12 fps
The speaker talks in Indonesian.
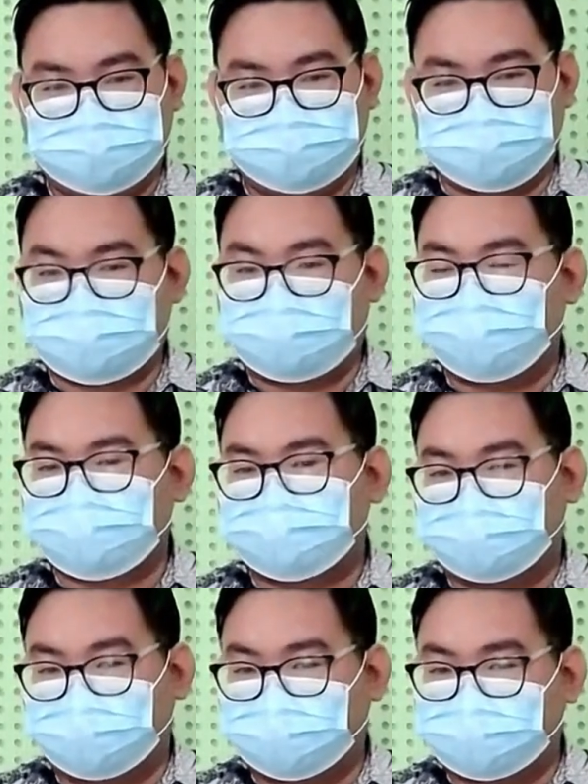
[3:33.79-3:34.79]
dan sama
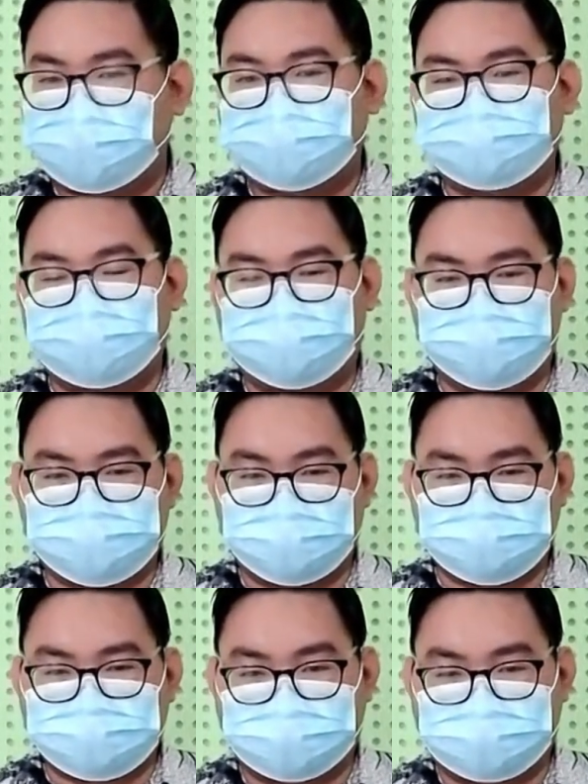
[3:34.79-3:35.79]
seperti kita ya Bapak Ibu
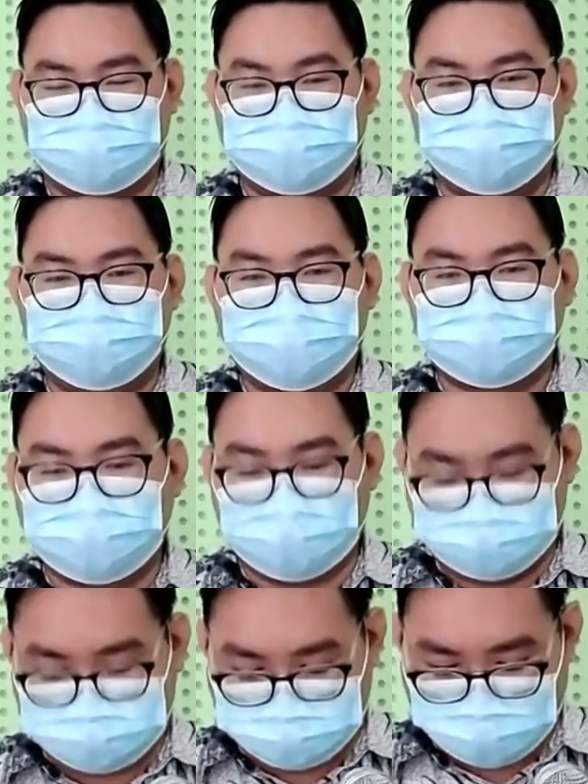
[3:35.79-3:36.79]
Saudari kehidupan di
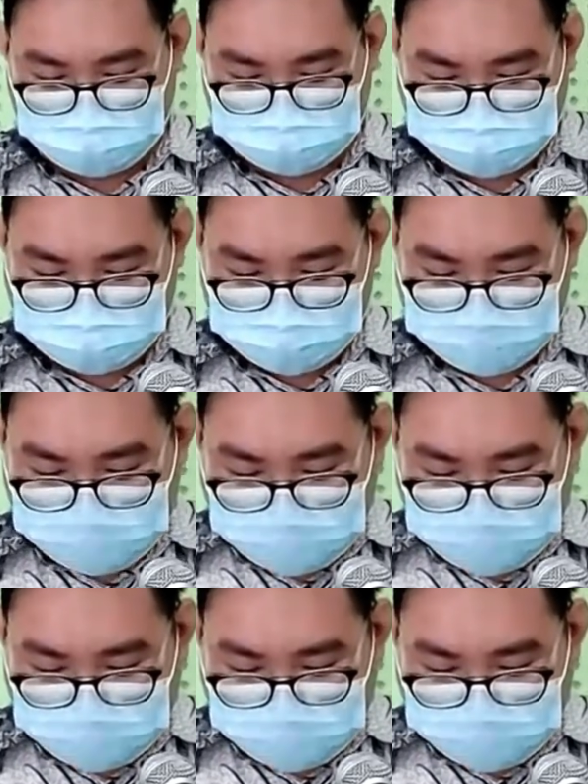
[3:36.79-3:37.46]
dalam dunia ini